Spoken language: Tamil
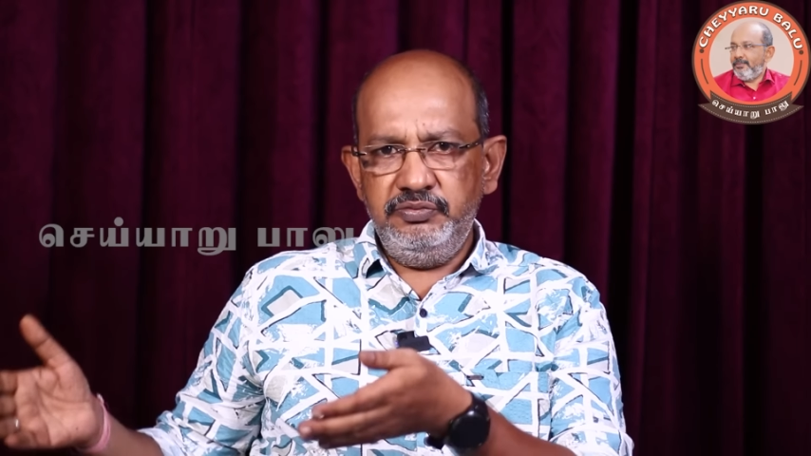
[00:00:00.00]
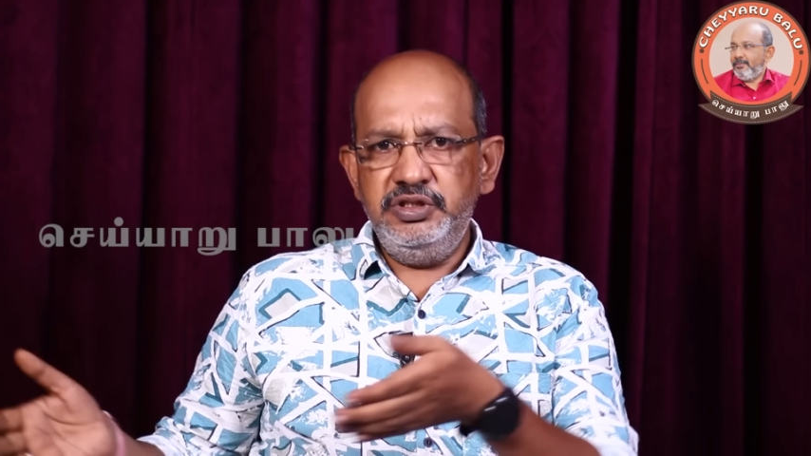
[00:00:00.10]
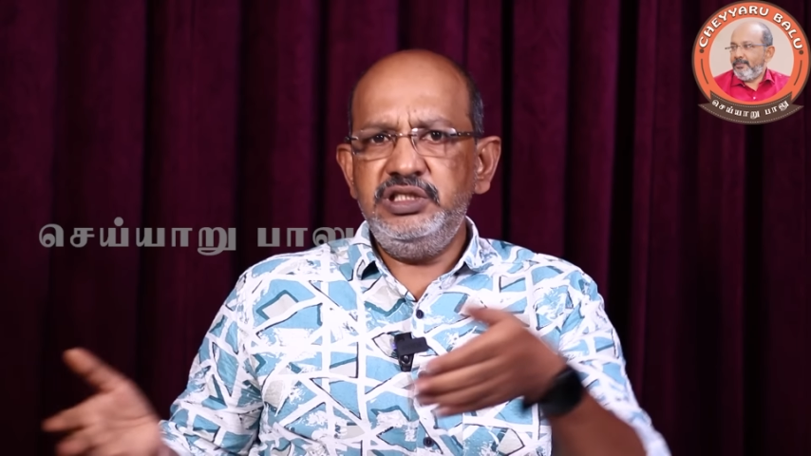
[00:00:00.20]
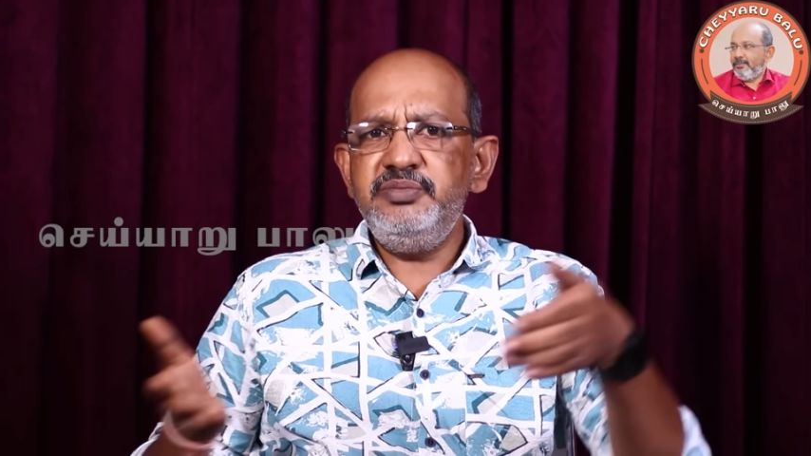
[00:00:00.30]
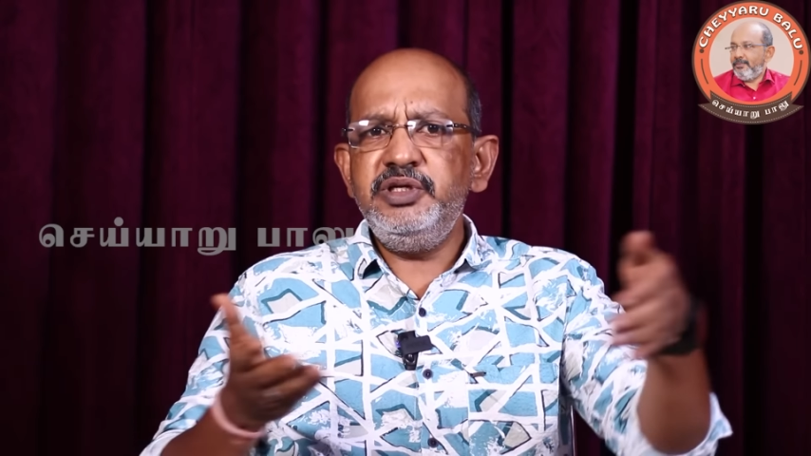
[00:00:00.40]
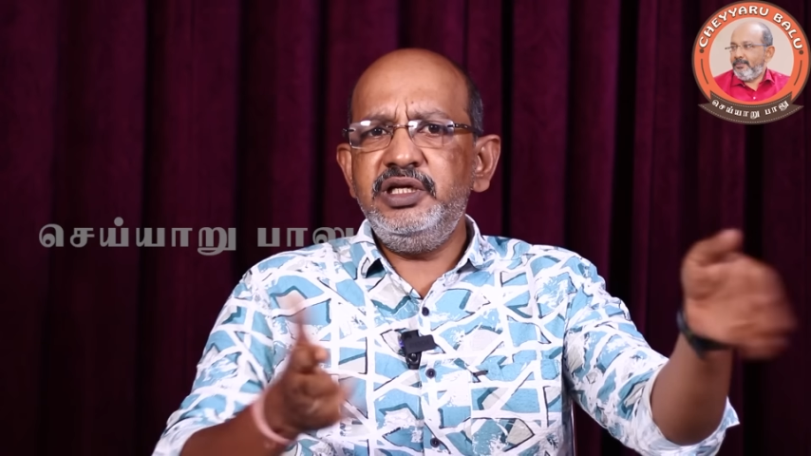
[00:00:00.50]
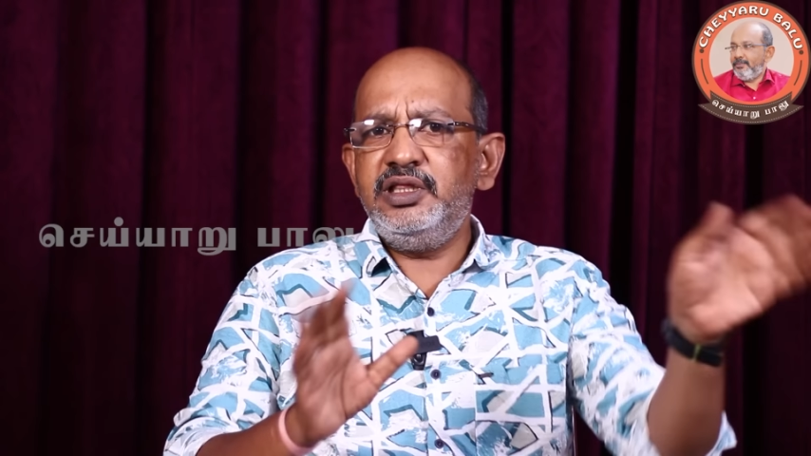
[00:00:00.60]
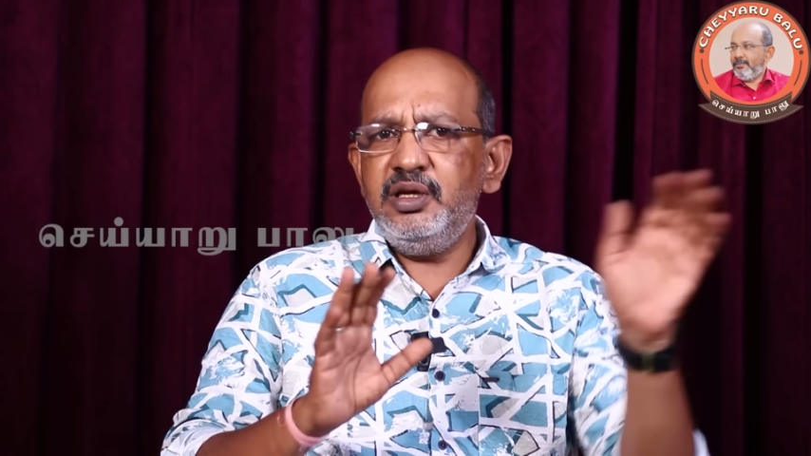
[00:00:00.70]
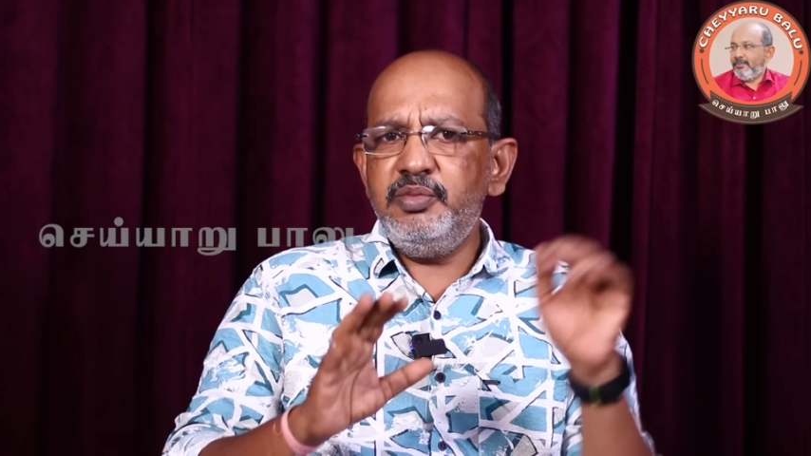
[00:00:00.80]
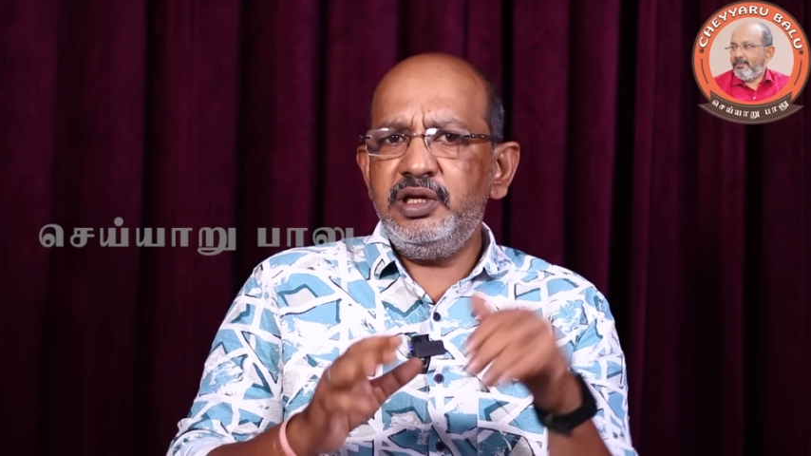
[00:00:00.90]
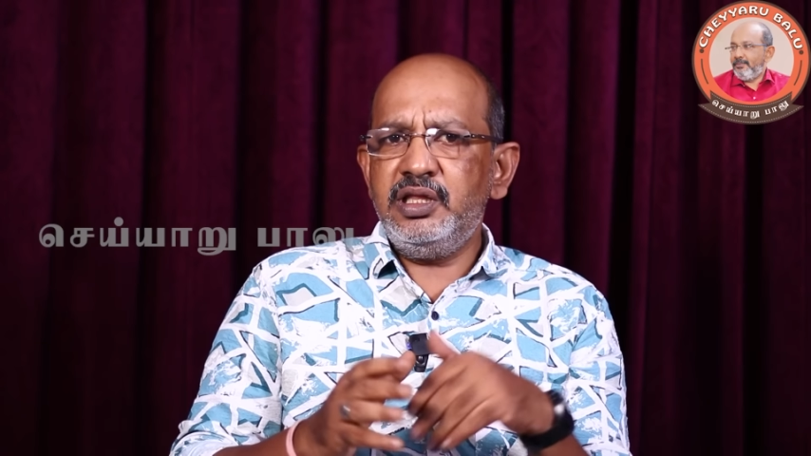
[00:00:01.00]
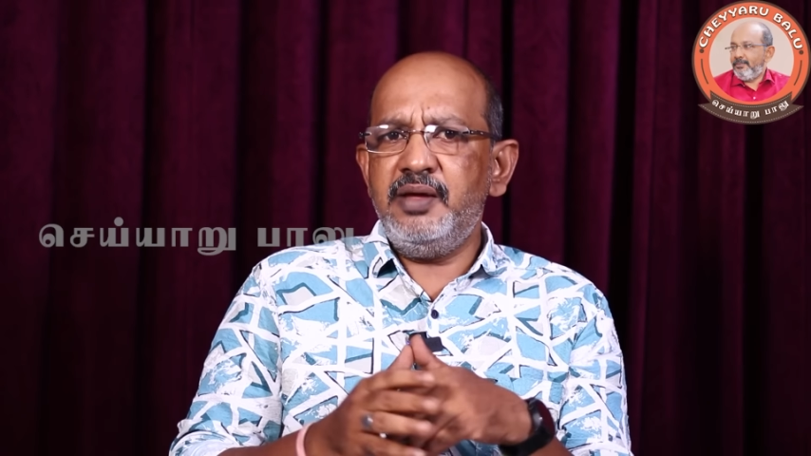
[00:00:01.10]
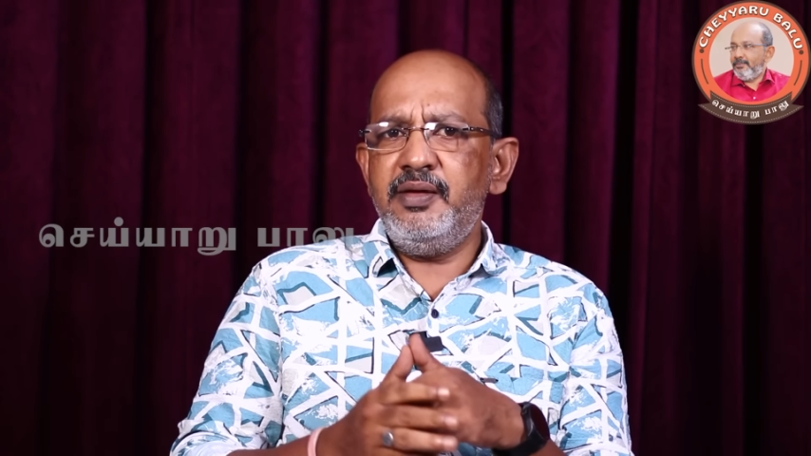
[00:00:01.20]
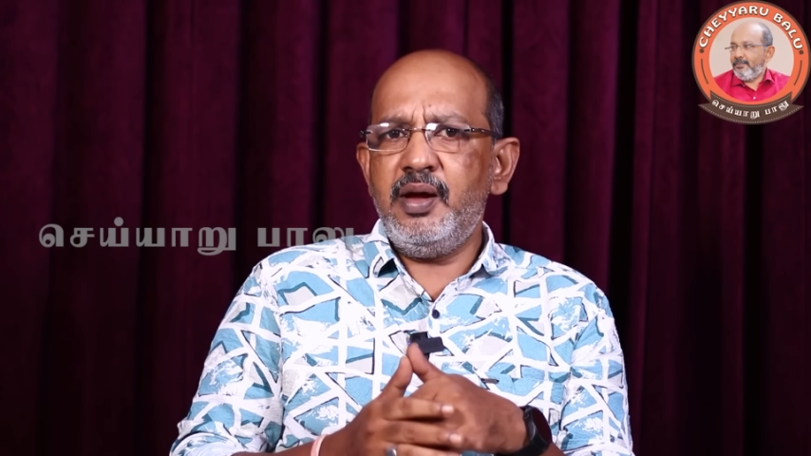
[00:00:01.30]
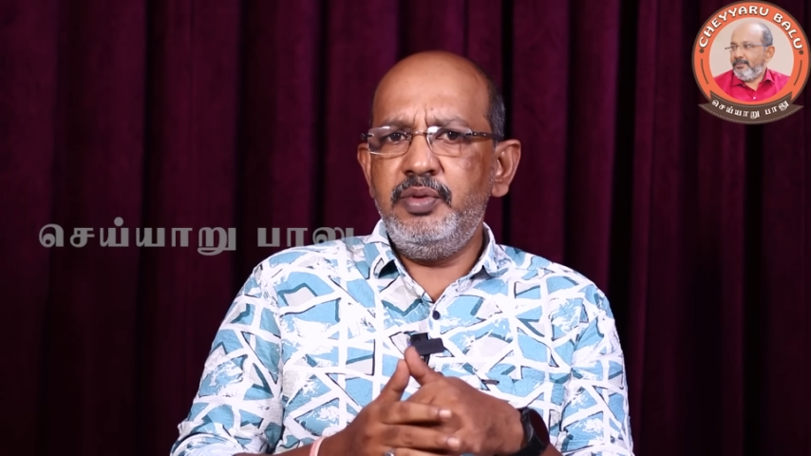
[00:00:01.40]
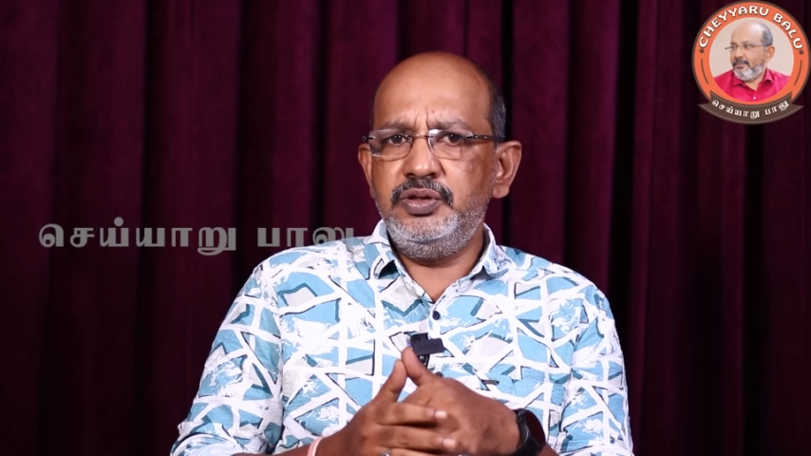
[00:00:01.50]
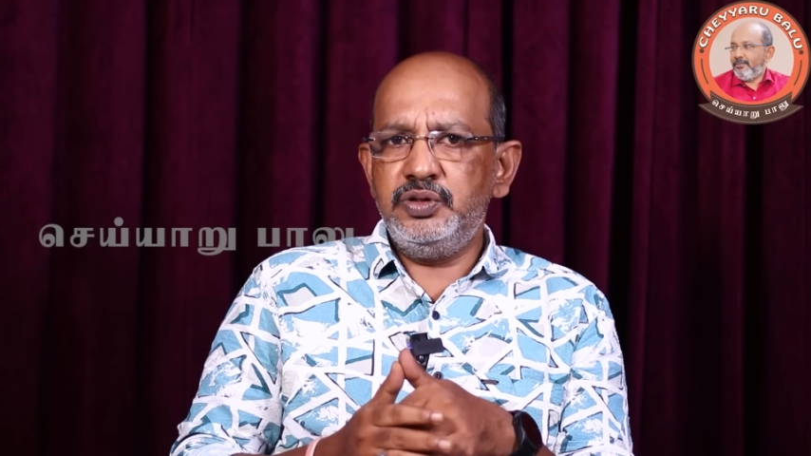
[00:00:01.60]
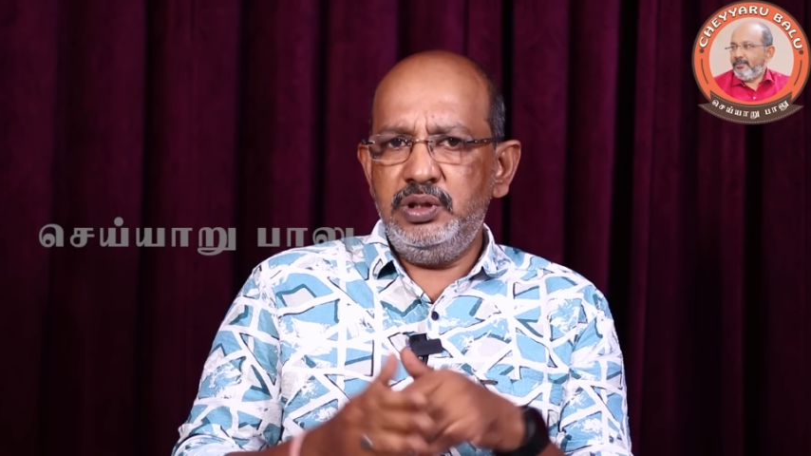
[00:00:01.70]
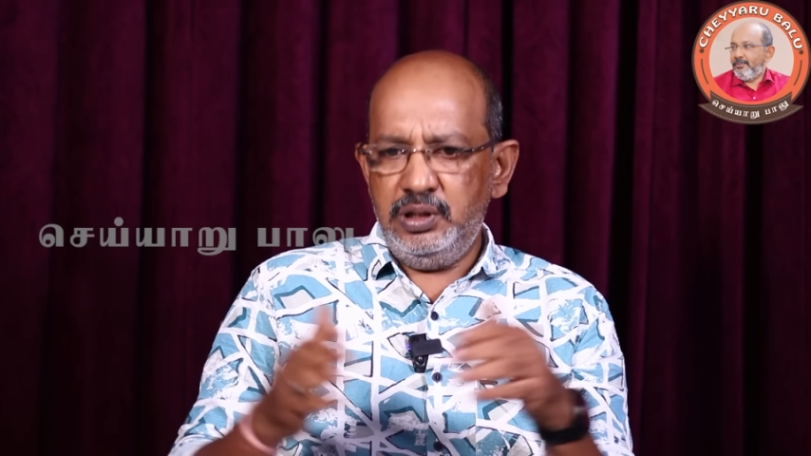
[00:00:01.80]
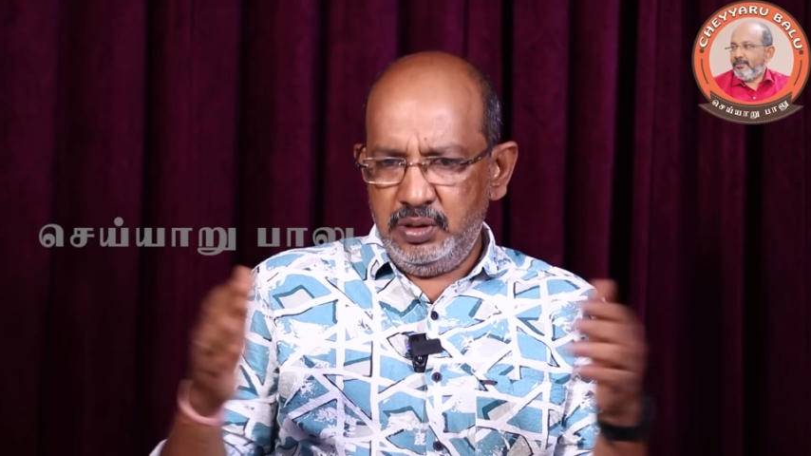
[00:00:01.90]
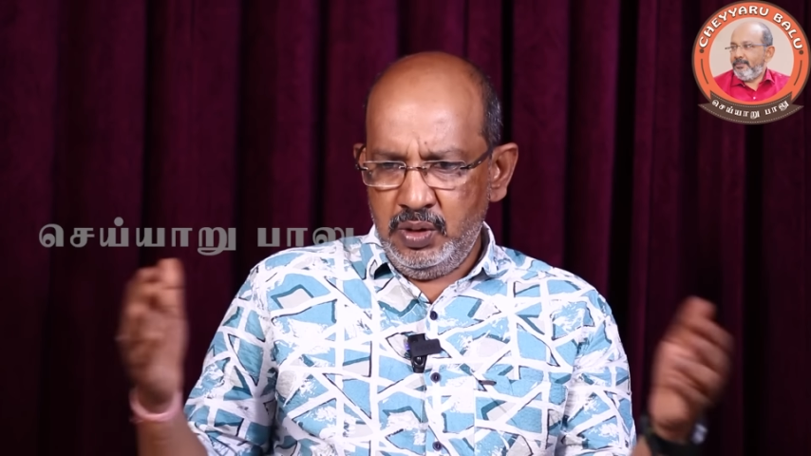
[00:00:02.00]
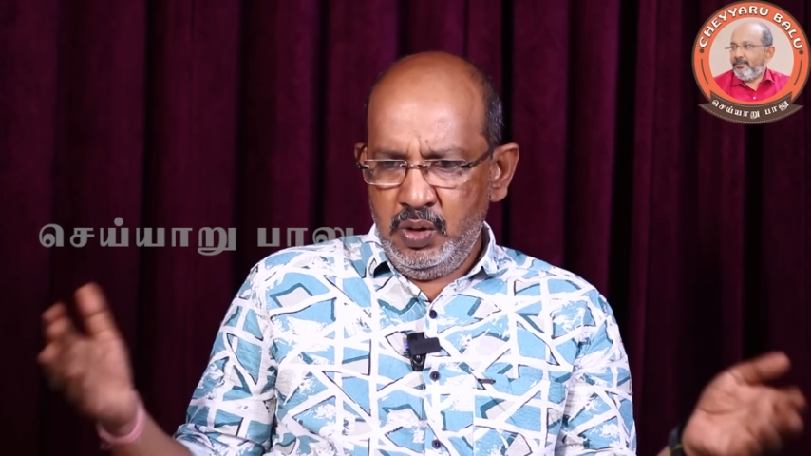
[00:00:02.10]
பிஜேபிக்கு இத்தனை பேர் தேவையா அப்படின்னு சொல்லி